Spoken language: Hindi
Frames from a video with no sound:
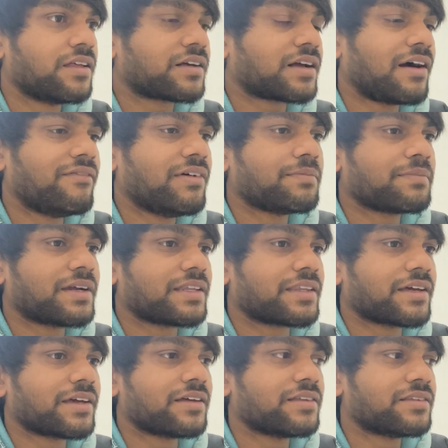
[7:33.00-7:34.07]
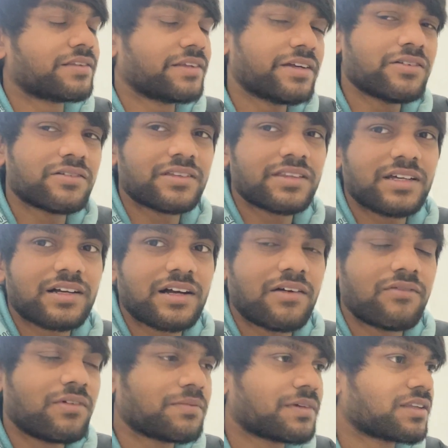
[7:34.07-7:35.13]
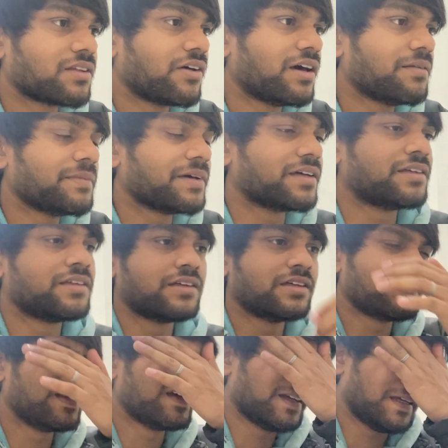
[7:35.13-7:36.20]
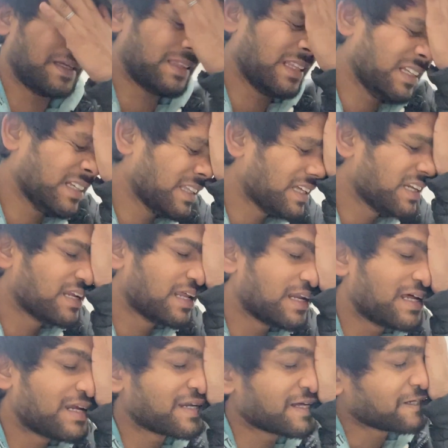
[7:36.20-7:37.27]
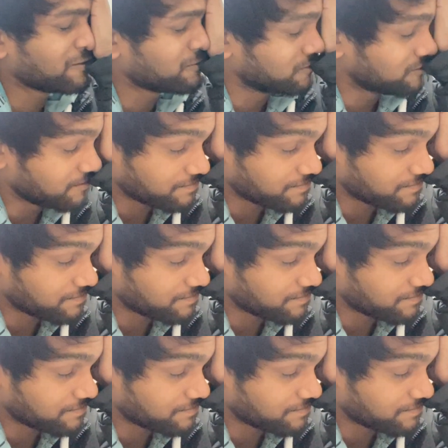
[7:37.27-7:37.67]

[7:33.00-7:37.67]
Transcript: काम हम करते हैं देख लो कितना काम हम करता हूँ मैं इतना ज़्यादा नल्ला नहीं हूँ